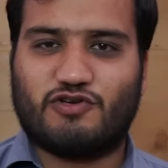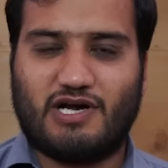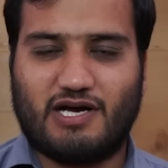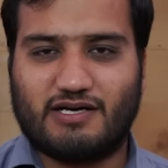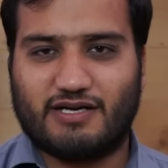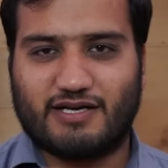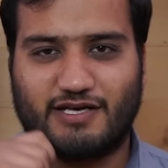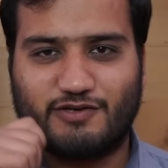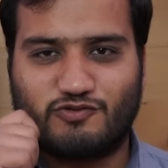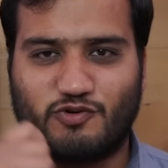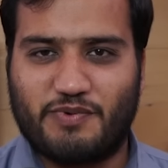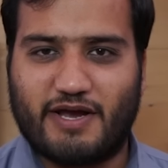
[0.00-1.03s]
सुराख करके
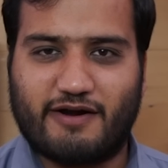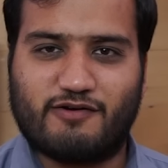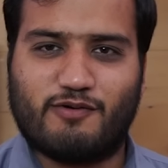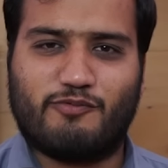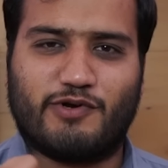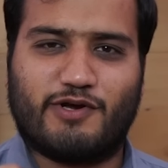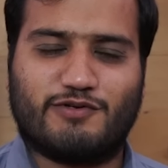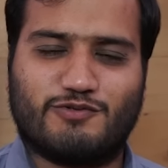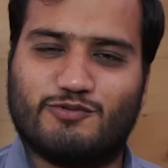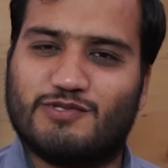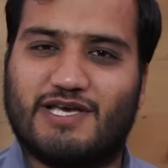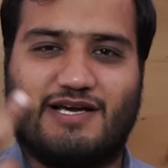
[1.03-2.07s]
उसको पैकेट को पूरे को
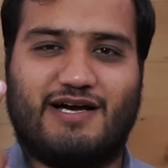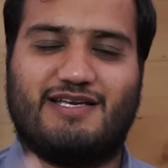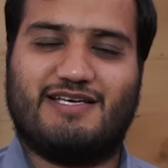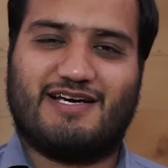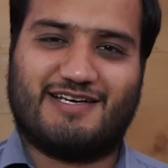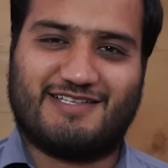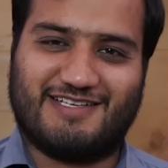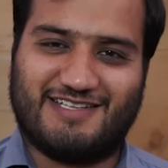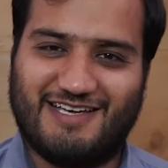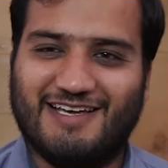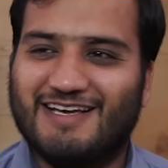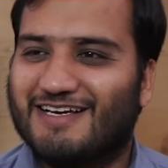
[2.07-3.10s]
चूस के खा लिया करते
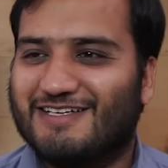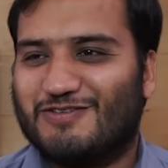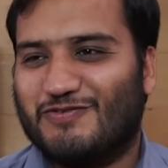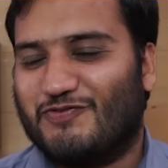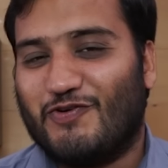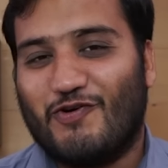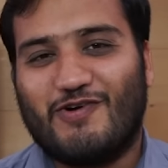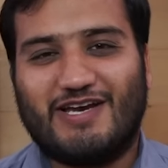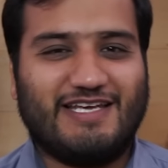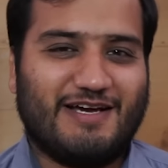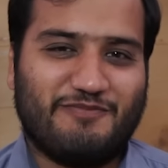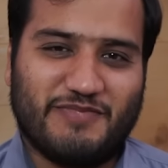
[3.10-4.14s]
थे तो वो
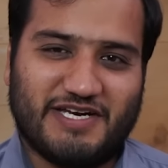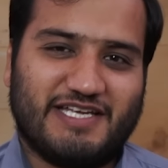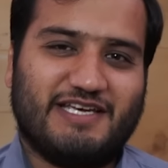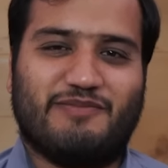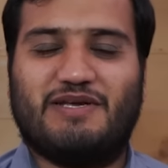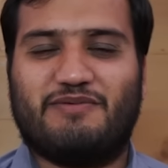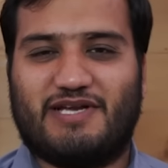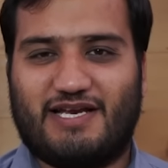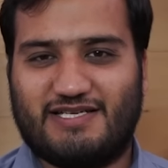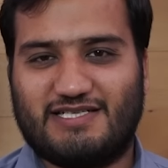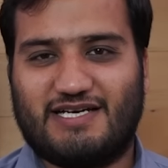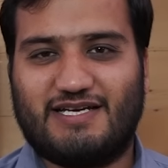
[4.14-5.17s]
वाली हम मीठी इमली
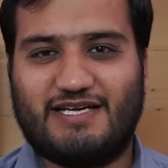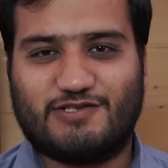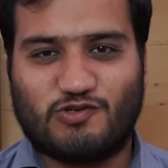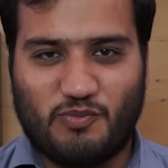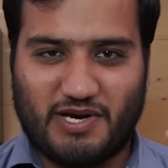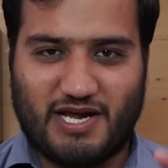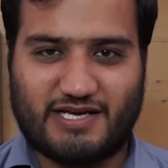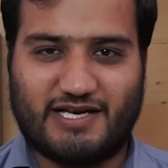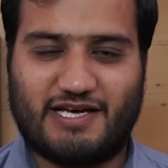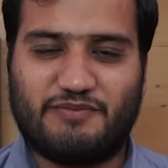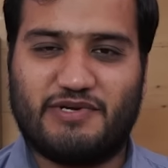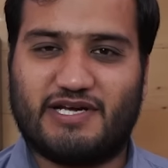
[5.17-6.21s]
बनाने जा रहे हैं इसको बना के
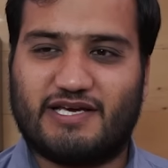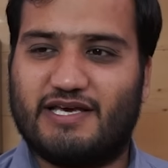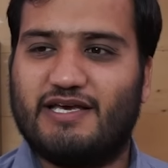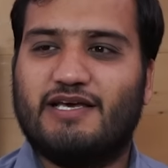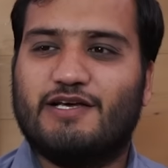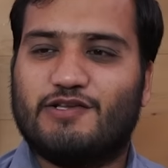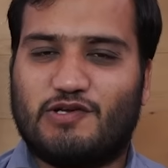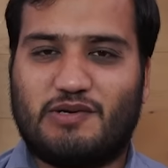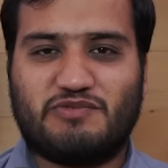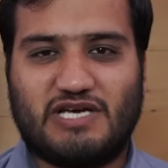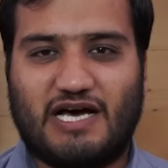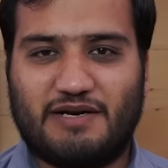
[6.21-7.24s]
घर में रखें तो
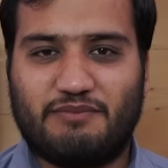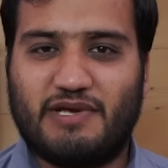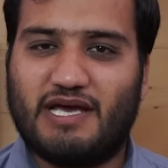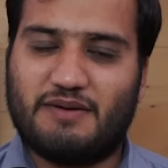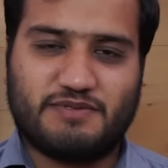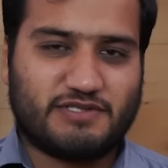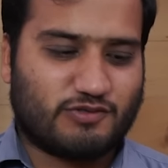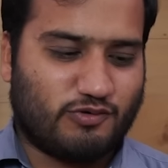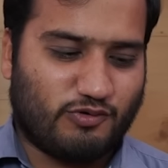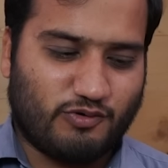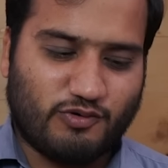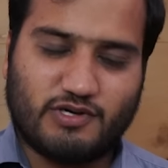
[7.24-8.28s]
रमज़ान में आप
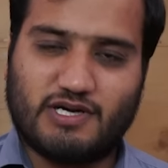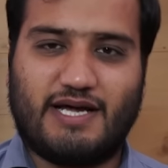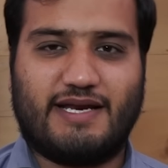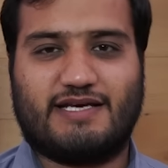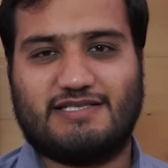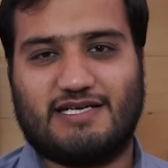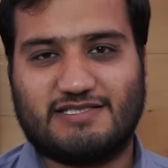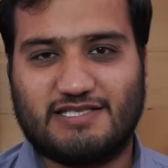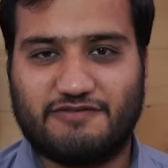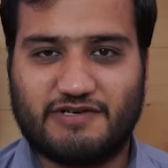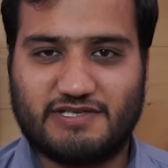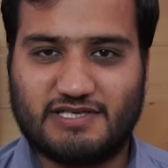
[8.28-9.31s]
इसको खाने के साथ
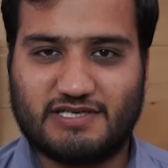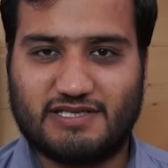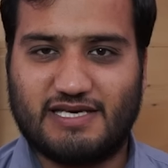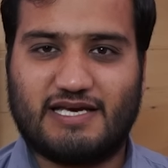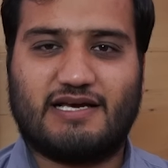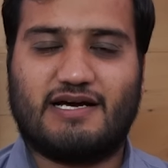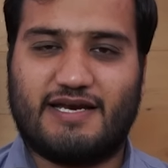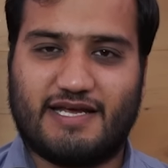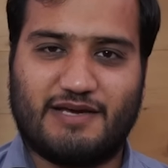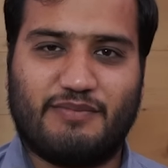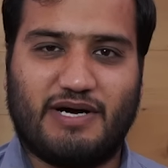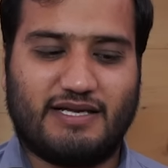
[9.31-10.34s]
सर्व कर सकते हैं कि खाने
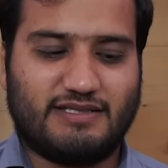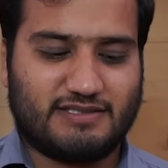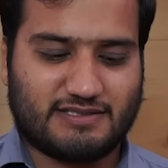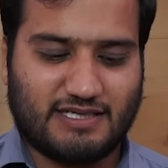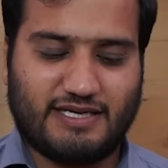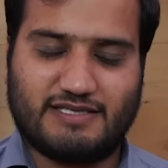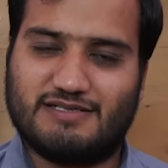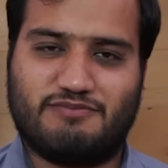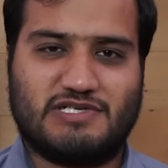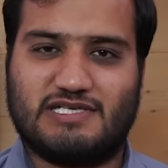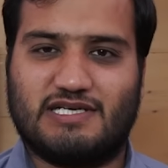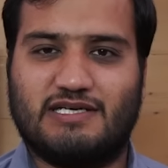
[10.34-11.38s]
के बाद इसका एक
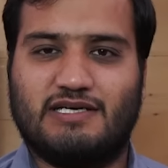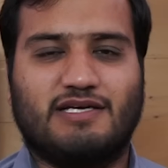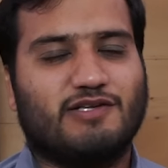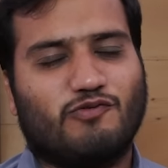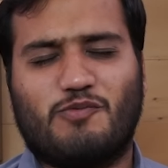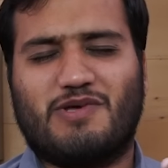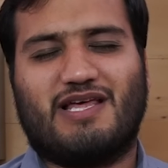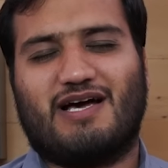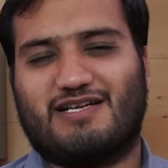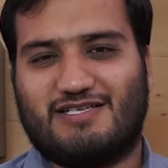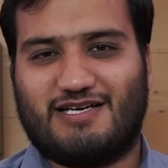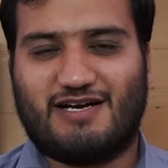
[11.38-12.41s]
चम्मच लें वो मज़ा
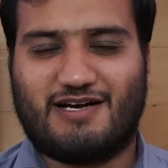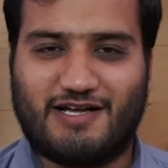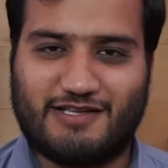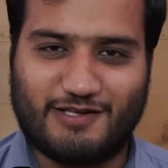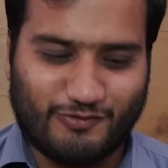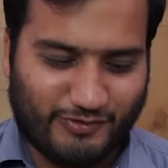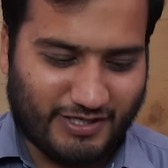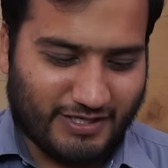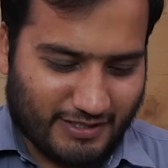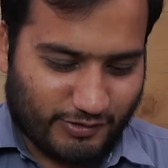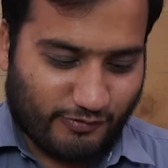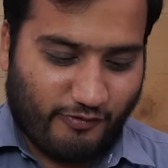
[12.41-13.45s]
आ जाएगा खाते हुए
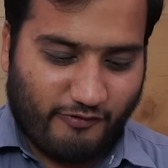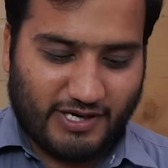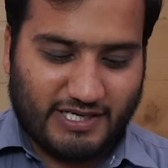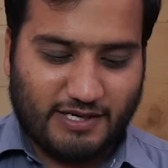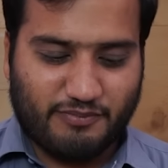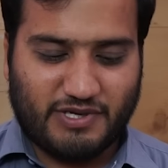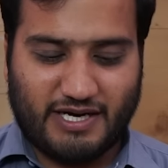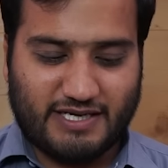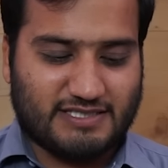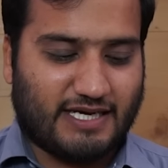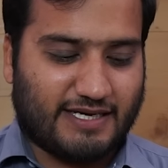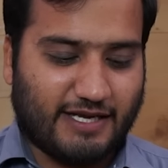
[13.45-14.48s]
तो वो वाली हम बनाने
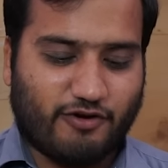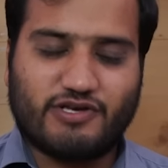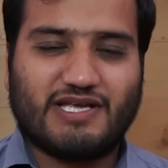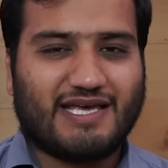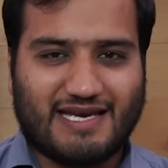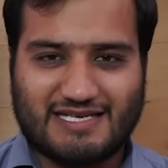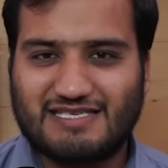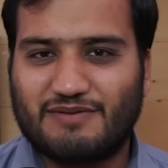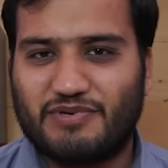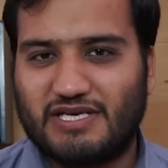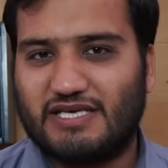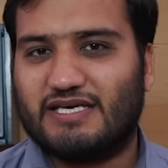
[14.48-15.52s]
जा रहे हैं और ये
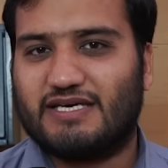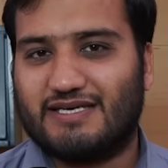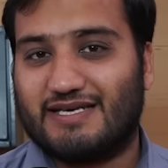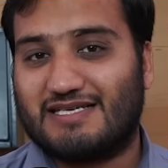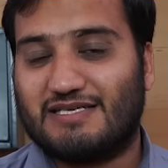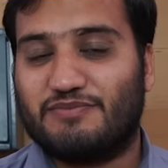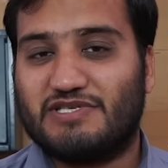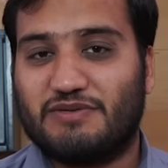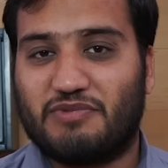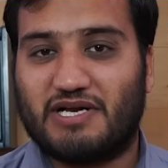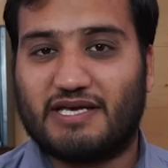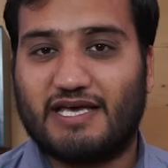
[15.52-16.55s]
रेसिपी नहीं है ये रेसिपी से
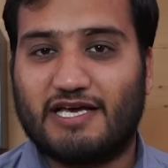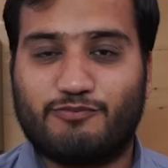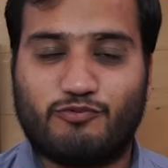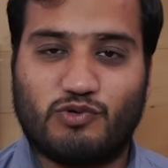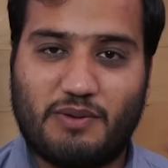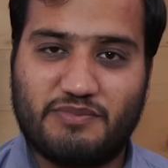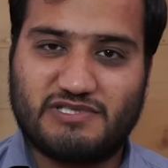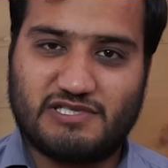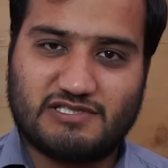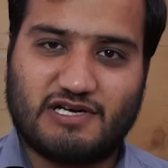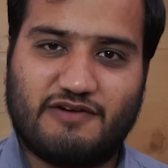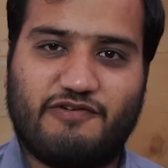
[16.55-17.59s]
बढ़ के एक पूरा
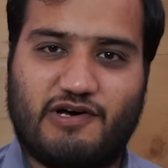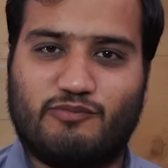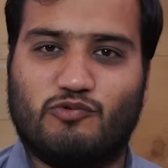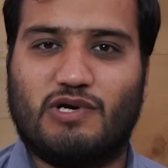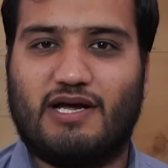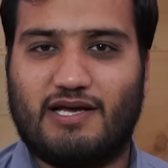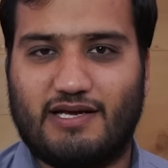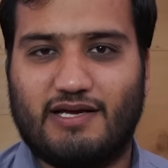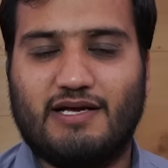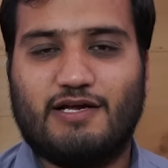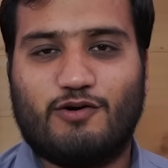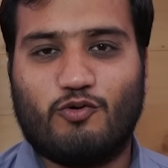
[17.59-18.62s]
बिज़नेस का फार्मूला है
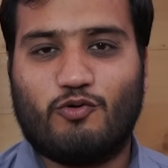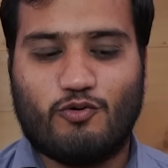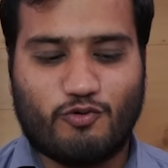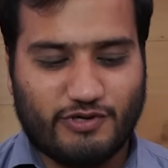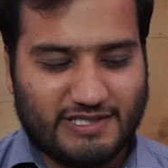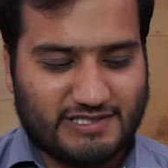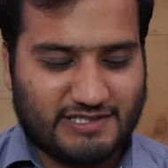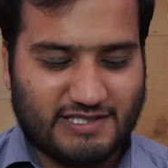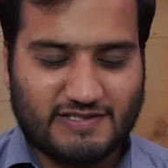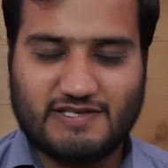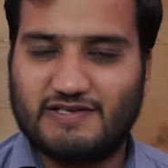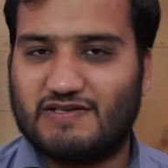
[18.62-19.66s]
लोगों को ये
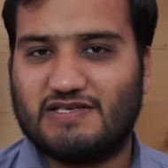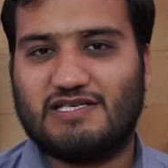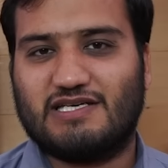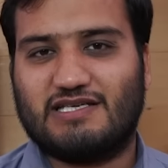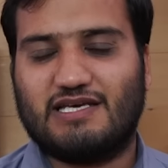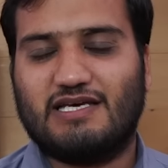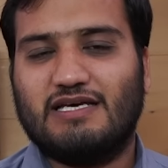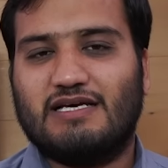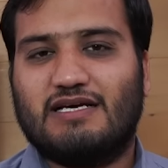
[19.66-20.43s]
चीज़ें सीख सीखते सीखते